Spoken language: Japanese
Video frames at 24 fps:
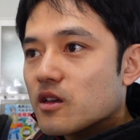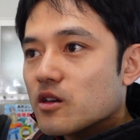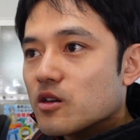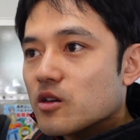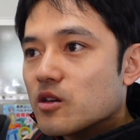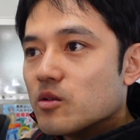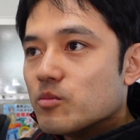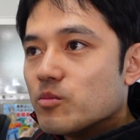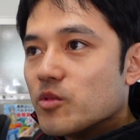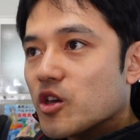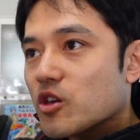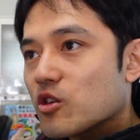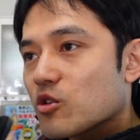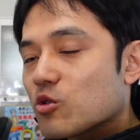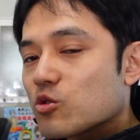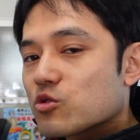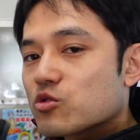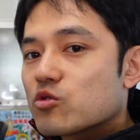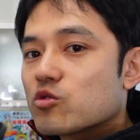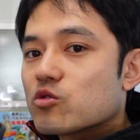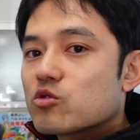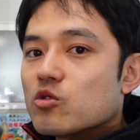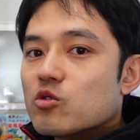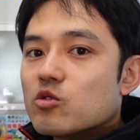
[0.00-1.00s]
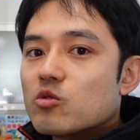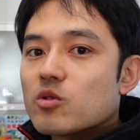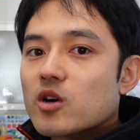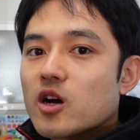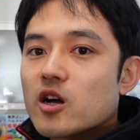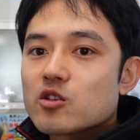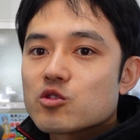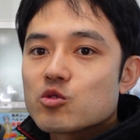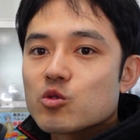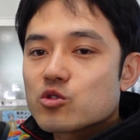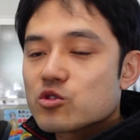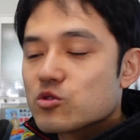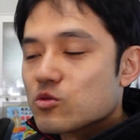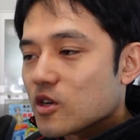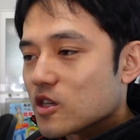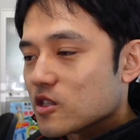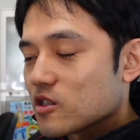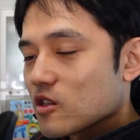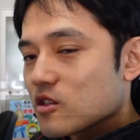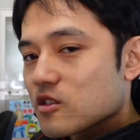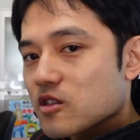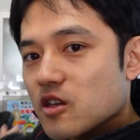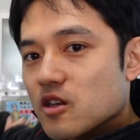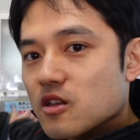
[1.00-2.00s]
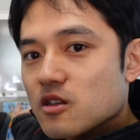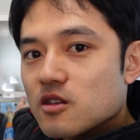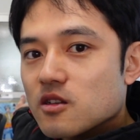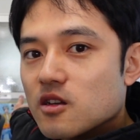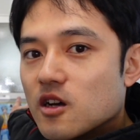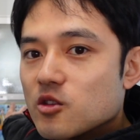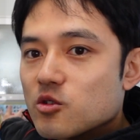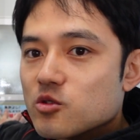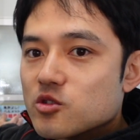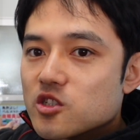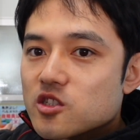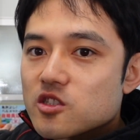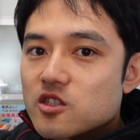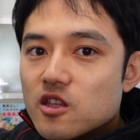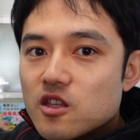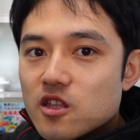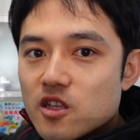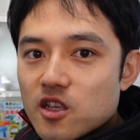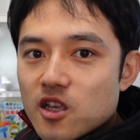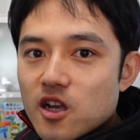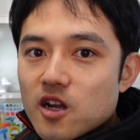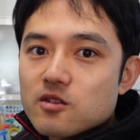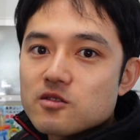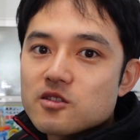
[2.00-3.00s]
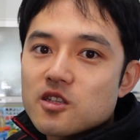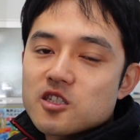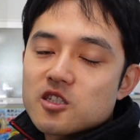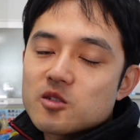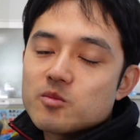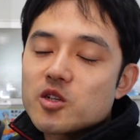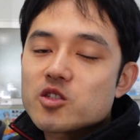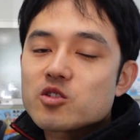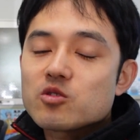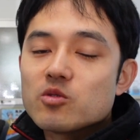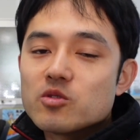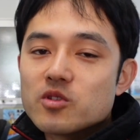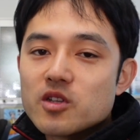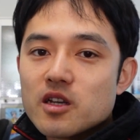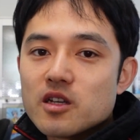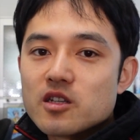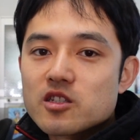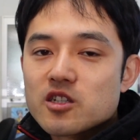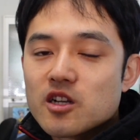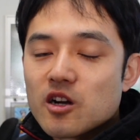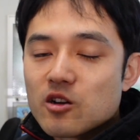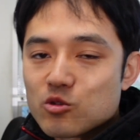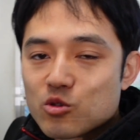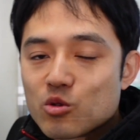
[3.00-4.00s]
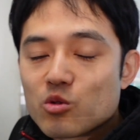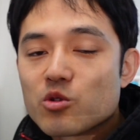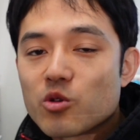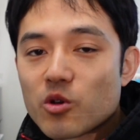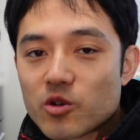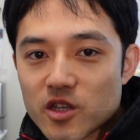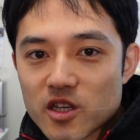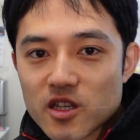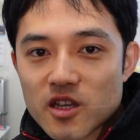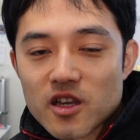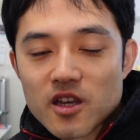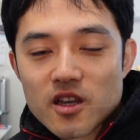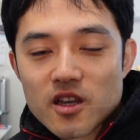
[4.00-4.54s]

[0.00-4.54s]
えー、勉強するというのが、そっちの方が全然あの実践的に役に立ちますので、資格取るより。